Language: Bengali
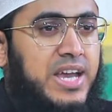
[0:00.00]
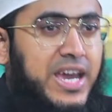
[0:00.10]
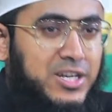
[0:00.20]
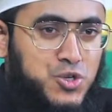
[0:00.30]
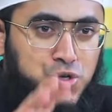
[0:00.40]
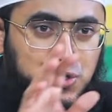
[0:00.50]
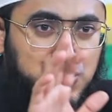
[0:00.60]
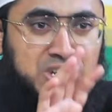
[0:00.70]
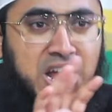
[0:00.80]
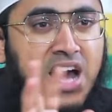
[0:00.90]
এই
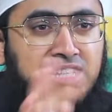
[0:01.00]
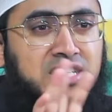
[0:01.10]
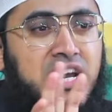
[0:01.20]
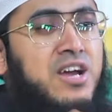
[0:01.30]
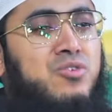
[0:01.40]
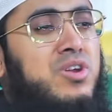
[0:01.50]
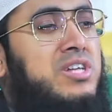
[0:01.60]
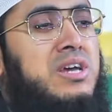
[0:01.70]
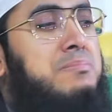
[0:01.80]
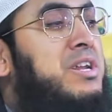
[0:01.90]
সুযোগটা হাত ছাড়া করা
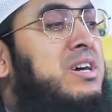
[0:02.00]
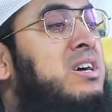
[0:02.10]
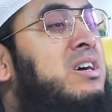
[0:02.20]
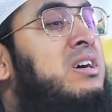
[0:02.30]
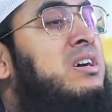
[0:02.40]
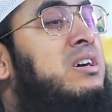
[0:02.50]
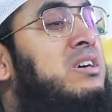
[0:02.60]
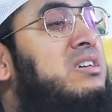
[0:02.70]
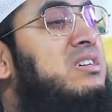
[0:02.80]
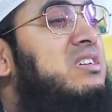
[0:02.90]
যাবে না
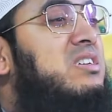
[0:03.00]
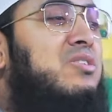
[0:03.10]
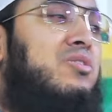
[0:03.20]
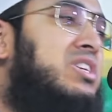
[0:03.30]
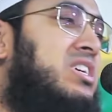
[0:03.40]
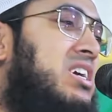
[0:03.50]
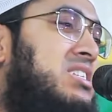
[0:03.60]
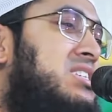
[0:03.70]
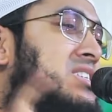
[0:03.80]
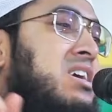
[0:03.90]
ঠিক
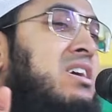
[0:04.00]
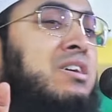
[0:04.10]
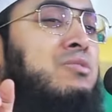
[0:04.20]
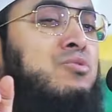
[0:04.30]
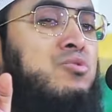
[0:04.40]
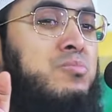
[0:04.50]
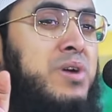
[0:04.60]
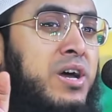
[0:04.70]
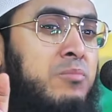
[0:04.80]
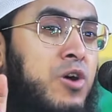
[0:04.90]
আছে যাও
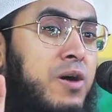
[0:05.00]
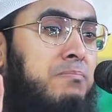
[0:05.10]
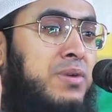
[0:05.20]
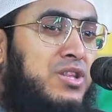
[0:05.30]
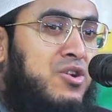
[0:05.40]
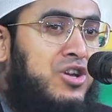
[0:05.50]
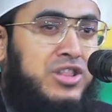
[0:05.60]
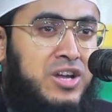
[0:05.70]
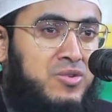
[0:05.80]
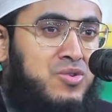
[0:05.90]
মায়ের মোহাম্মদকে
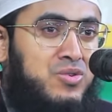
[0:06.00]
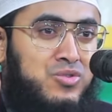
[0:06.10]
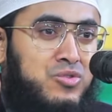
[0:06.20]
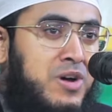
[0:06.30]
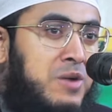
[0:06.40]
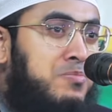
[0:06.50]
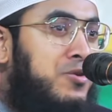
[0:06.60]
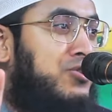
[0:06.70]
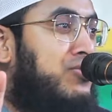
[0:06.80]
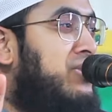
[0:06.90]
হত্যা করো তোমার
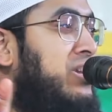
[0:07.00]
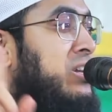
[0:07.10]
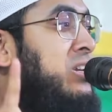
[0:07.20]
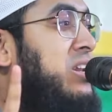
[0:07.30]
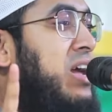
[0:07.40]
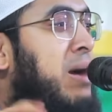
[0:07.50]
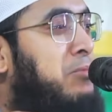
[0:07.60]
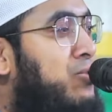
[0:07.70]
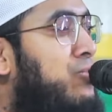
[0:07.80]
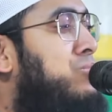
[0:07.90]
পরিশোধ ঋণ
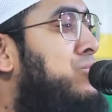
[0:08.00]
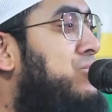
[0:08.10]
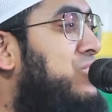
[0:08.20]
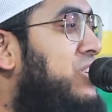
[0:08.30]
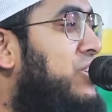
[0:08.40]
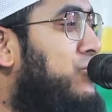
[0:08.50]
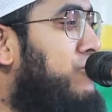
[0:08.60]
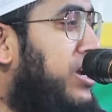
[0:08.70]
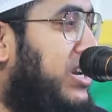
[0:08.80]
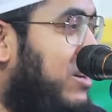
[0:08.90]
আমি করব।
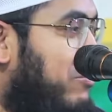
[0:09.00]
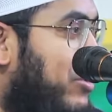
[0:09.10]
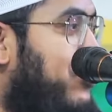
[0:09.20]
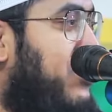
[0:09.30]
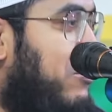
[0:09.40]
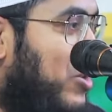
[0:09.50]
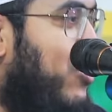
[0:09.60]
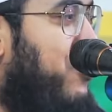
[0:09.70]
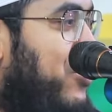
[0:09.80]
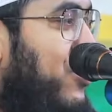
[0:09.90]
তোমার ঋণ পরিশোধ আমি করব।